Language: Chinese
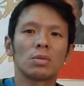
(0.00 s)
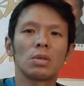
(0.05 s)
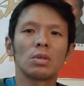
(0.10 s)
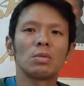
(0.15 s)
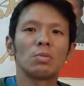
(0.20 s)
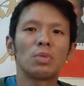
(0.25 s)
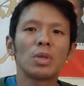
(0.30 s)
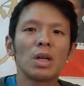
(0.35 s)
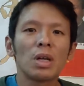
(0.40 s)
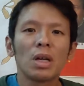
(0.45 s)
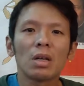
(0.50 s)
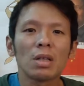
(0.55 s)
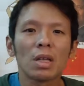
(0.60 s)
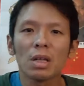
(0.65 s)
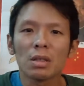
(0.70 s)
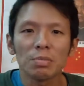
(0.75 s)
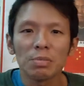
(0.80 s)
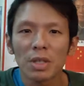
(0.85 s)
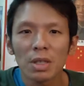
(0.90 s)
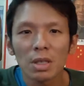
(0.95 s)
对你不要老
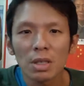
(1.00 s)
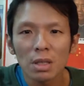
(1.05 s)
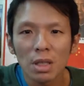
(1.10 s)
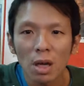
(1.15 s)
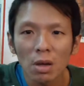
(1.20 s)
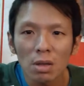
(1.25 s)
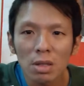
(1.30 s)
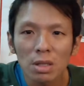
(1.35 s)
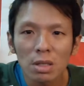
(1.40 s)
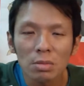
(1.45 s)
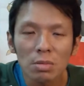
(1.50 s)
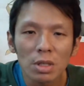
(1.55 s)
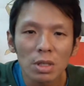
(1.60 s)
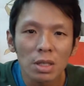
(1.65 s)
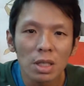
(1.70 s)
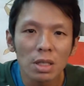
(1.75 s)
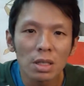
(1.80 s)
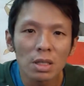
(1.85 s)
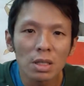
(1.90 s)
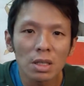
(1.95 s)
老每天讨论什么
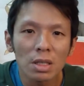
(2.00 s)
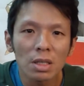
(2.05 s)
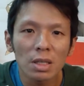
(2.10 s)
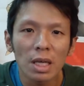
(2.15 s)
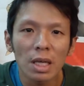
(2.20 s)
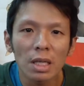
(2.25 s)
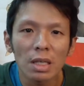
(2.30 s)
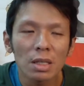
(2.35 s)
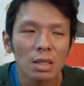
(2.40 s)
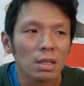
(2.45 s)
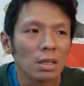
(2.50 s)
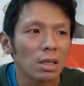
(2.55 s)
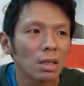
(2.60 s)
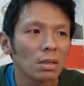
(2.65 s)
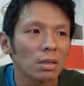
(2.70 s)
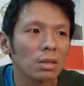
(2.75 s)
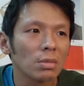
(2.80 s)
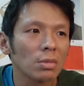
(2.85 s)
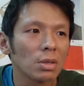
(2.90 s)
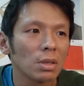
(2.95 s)
年金啊，然
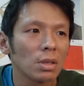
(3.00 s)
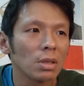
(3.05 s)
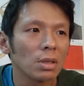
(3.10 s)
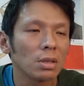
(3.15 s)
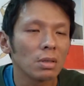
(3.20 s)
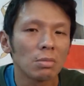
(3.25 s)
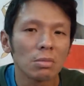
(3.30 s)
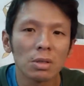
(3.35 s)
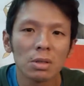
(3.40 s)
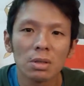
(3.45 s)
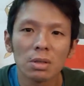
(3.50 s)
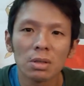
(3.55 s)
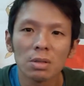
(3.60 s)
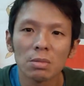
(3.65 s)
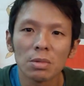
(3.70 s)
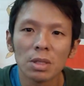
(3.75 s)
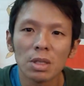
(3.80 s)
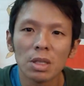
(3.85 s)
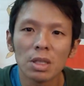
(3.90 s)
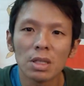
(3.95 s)
后什么什么
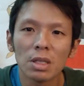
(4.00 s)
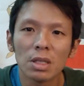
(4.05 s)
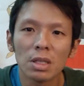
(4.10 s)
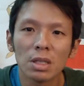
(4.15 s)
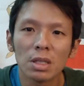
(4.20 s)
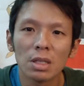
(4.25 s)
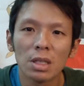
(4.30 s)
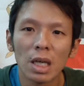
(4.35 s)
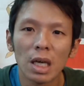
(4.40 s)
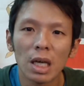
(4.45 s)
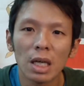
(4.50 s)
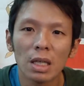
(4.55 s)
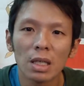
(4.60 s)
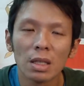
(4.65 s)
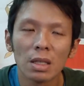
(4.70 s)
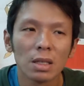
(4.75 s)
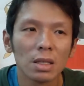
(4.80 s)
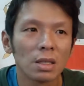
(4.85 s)
什么利息啊，